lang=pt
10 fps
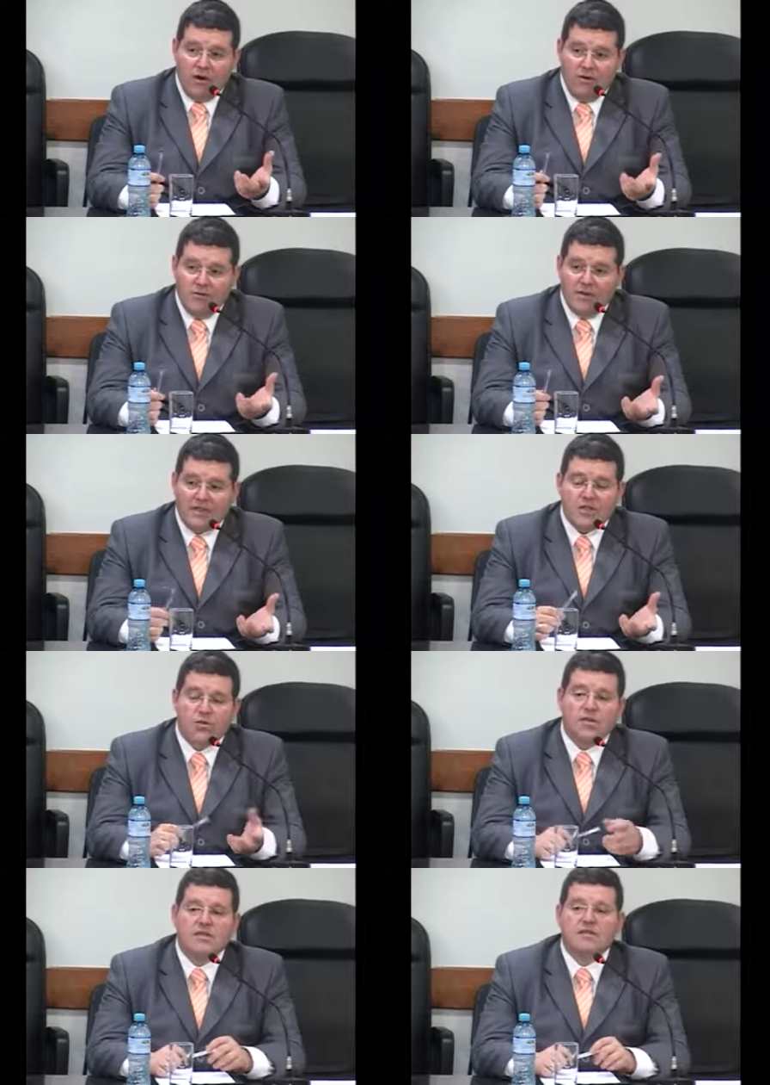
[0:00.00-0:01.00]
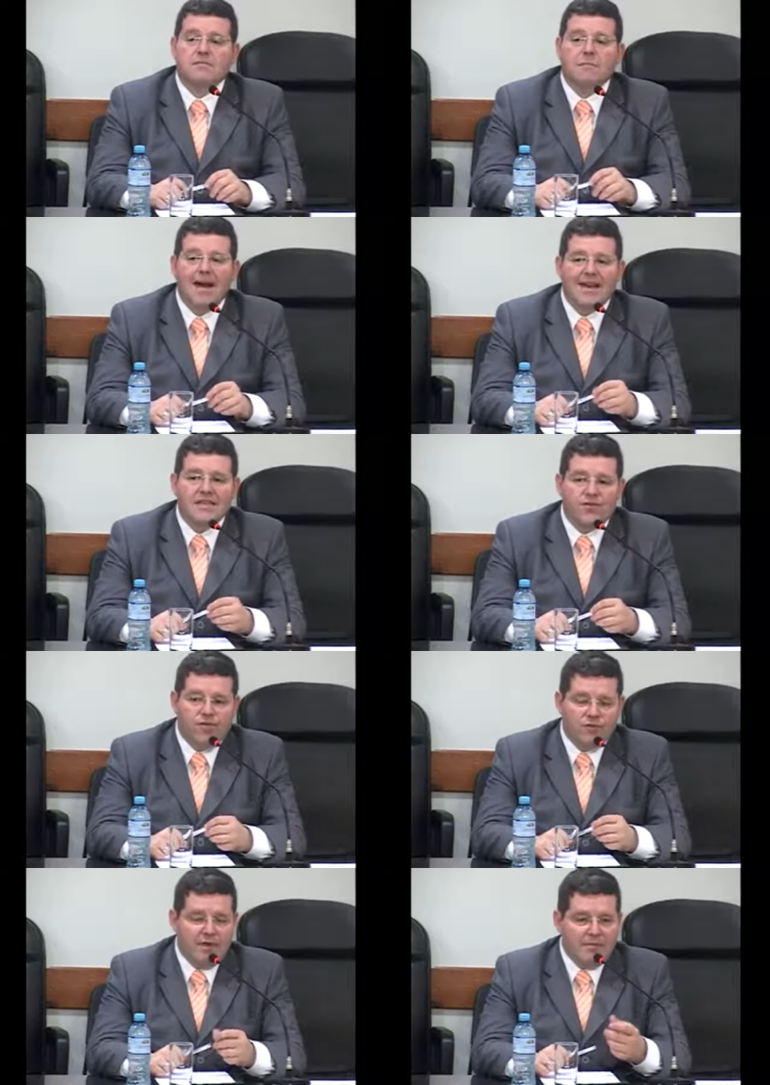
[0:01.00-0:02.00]
uma das suas mais
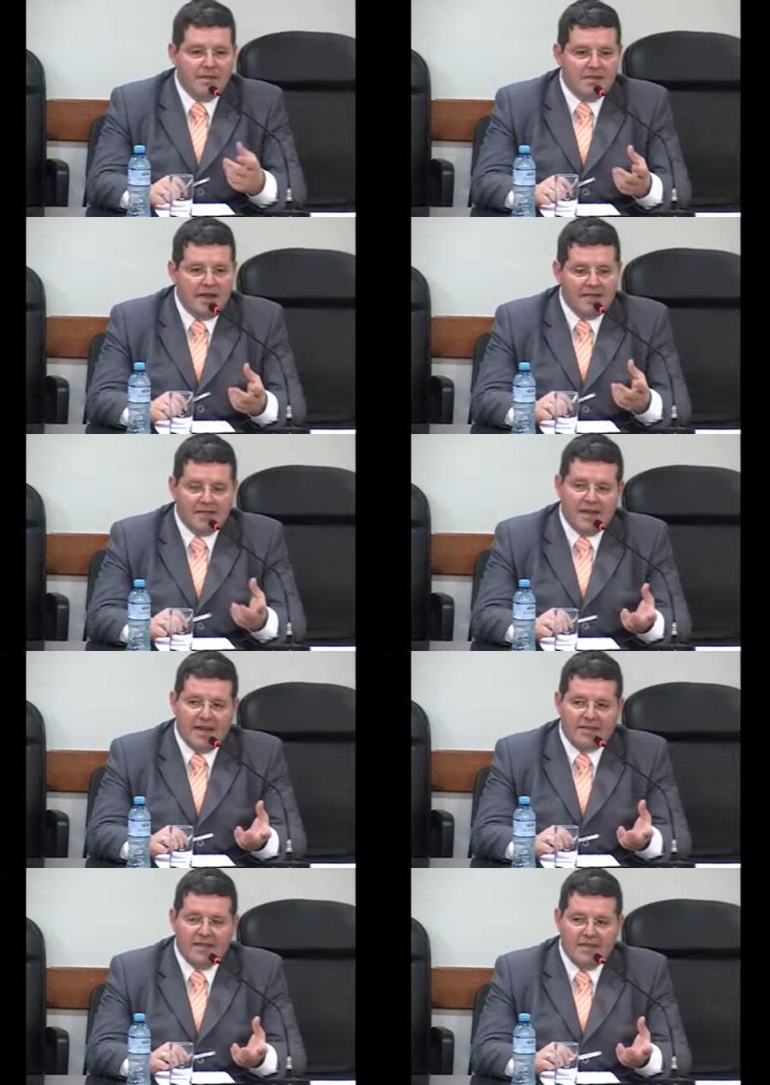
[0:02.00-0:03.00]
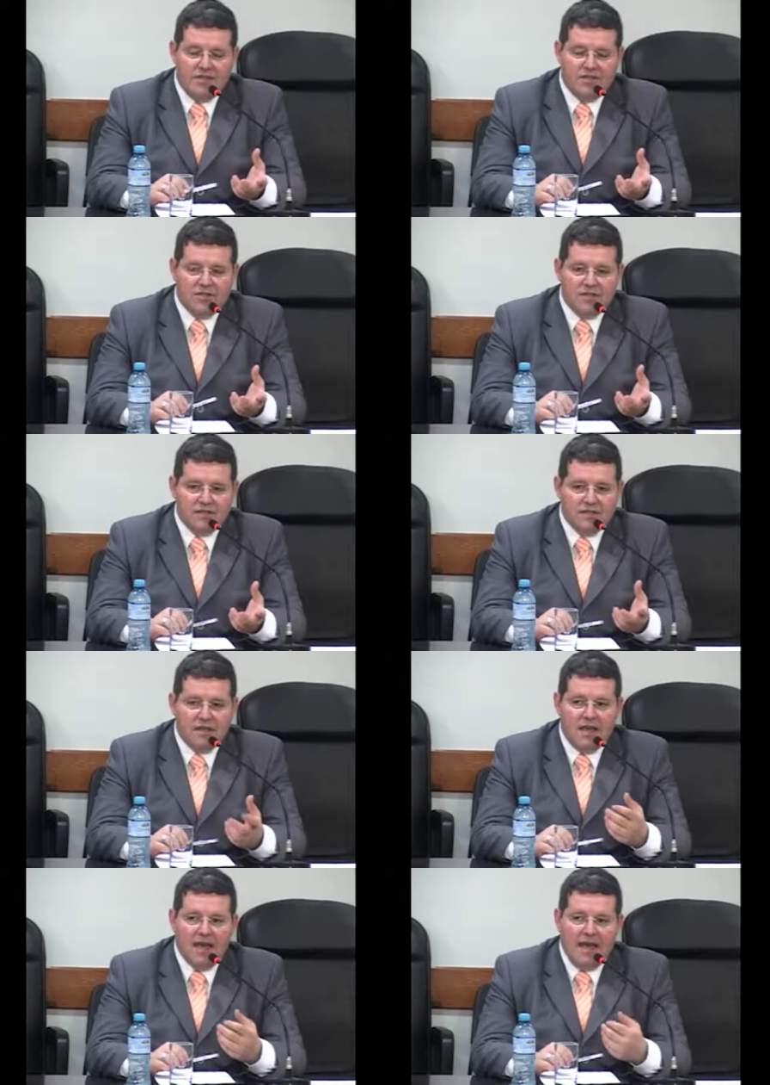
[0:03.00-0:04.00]
fundamentais características
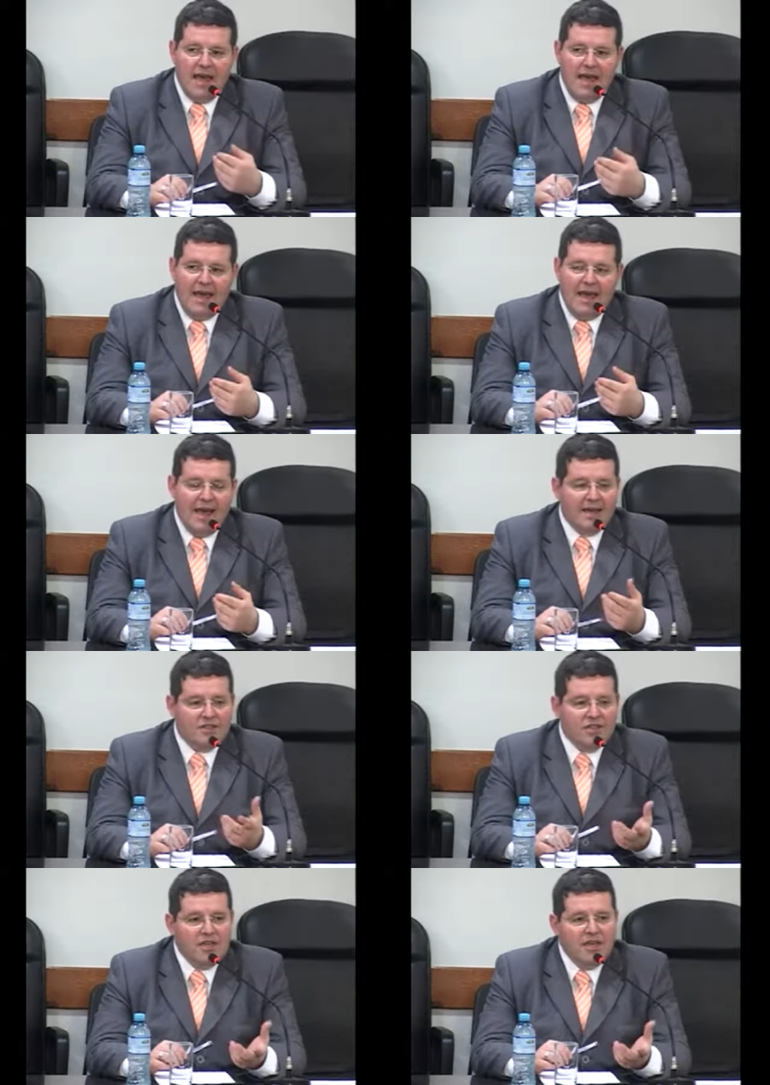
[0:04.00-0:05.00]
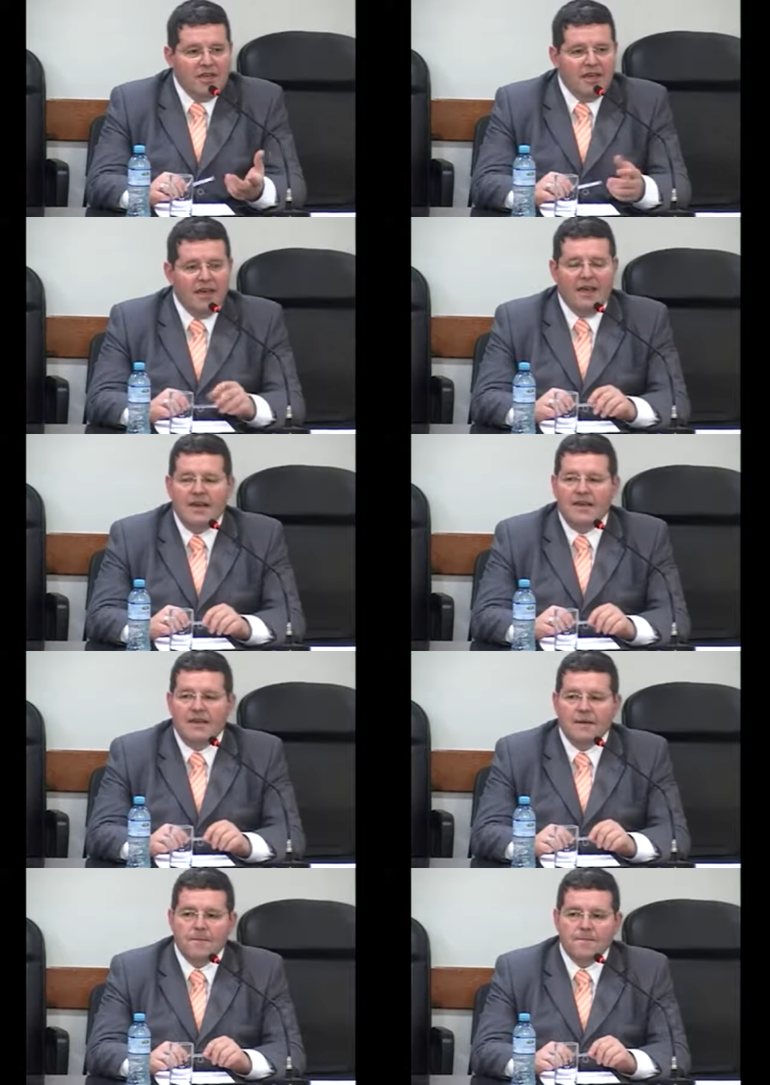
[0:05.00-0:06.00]
é a de que
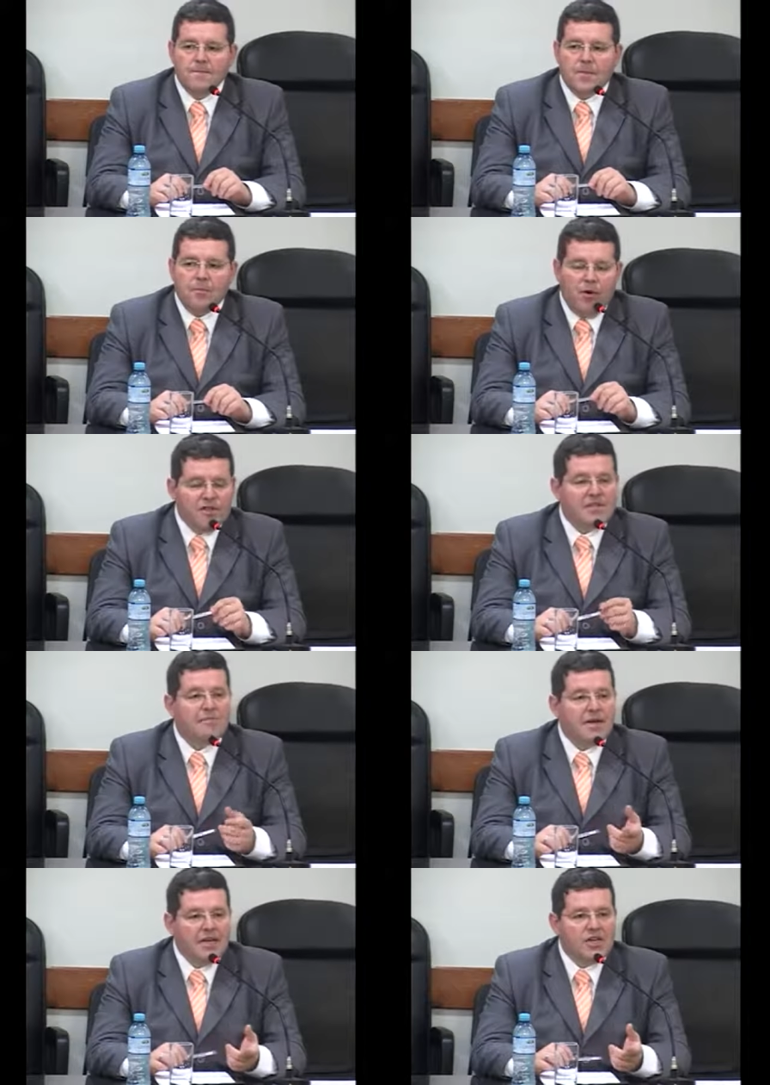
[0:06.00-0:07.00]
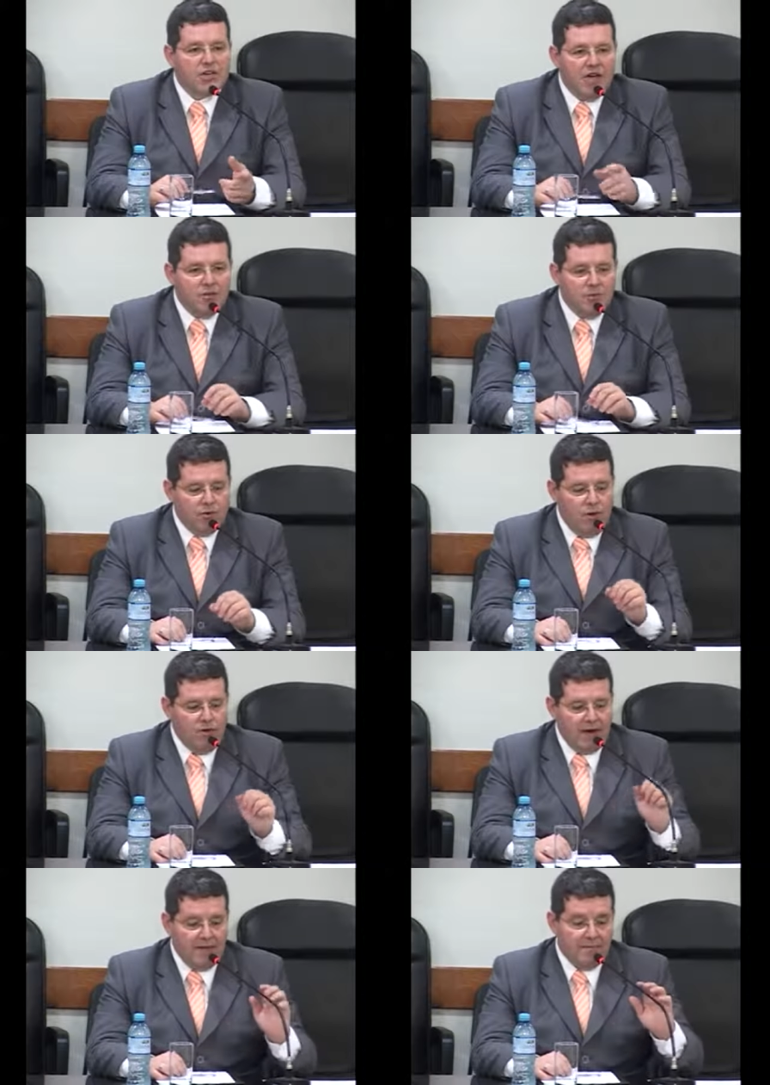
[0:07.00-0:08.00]
ele pode ser manejado por
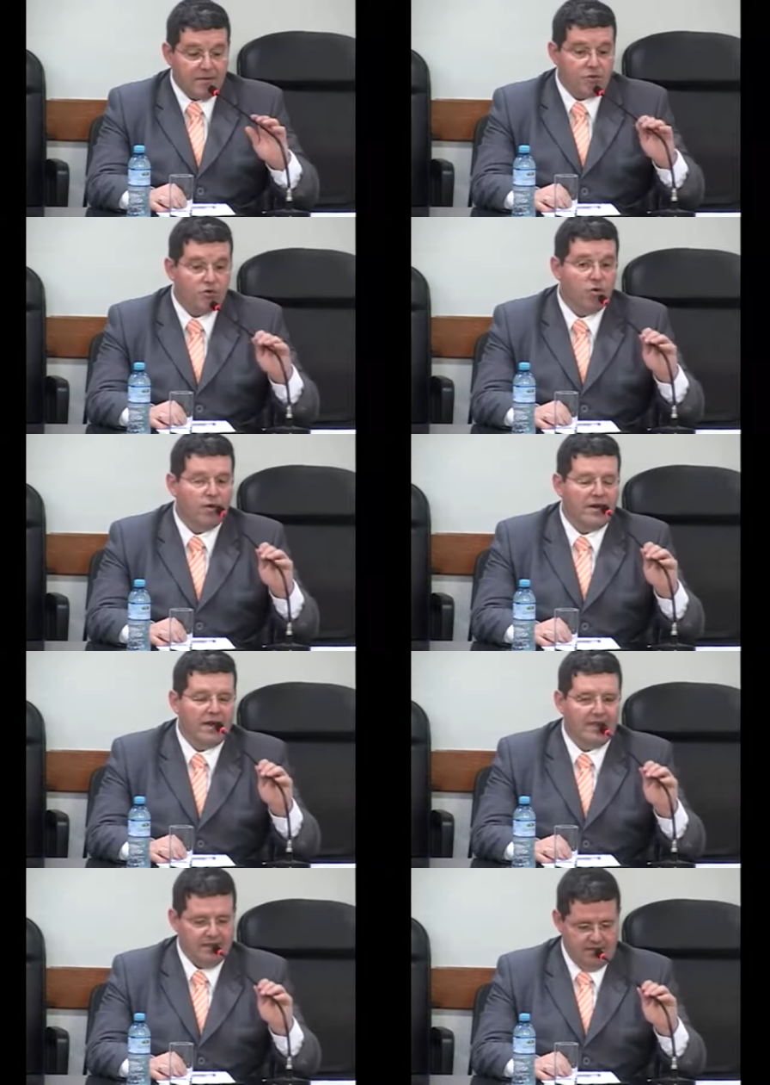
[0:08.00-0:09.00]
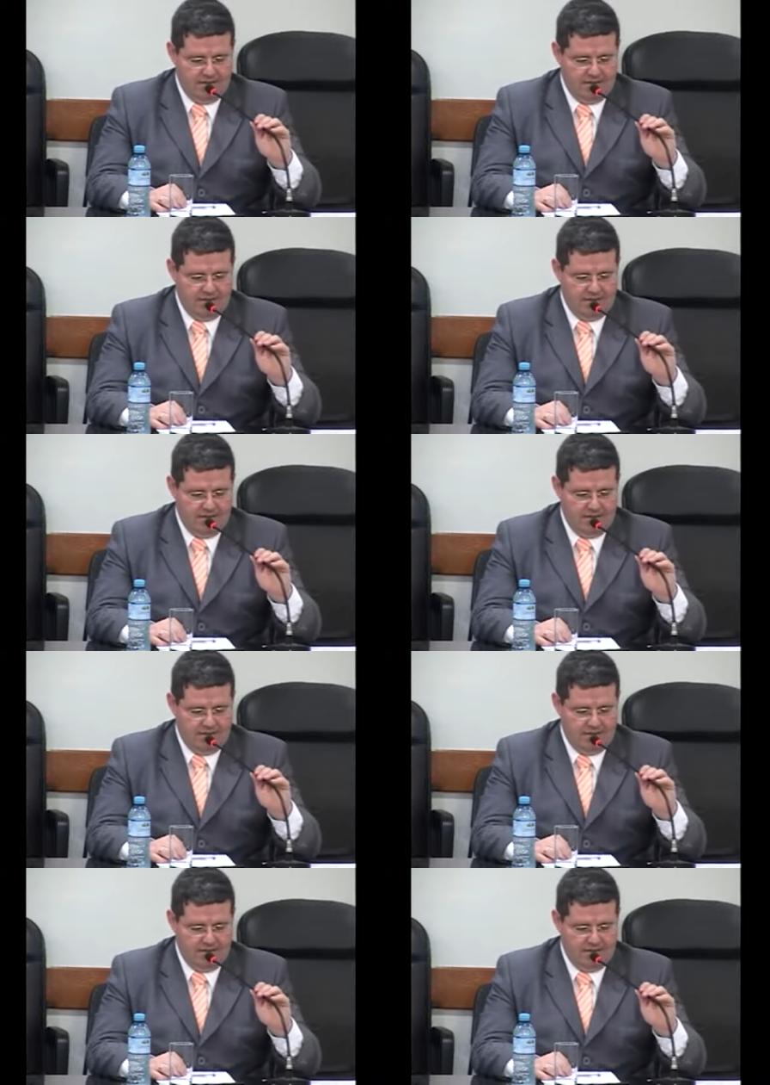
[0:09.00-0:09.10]
qualquer pessoa, né?